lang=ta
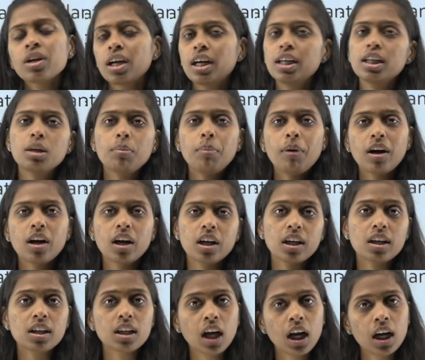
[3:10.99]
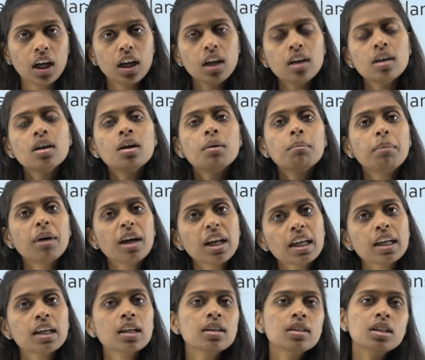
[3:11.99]
கண்டிப்பாக கிடையாது ஆனால்
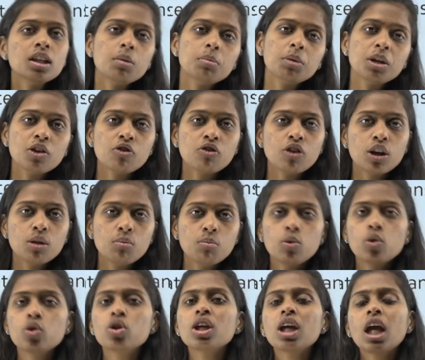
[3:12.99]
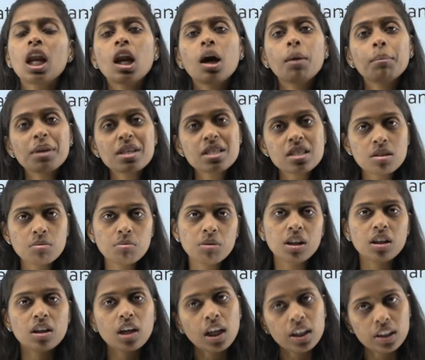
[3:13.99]
பறக்கிறது அப்படின்னு வரும்போது எல்லாமே
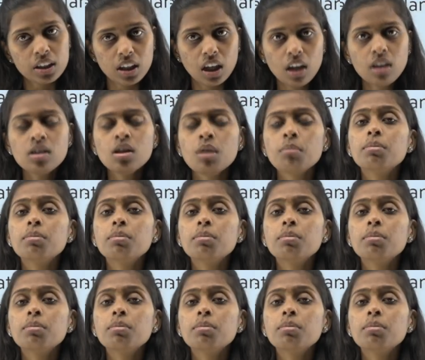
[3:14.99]
சிமிலர் அதுதான்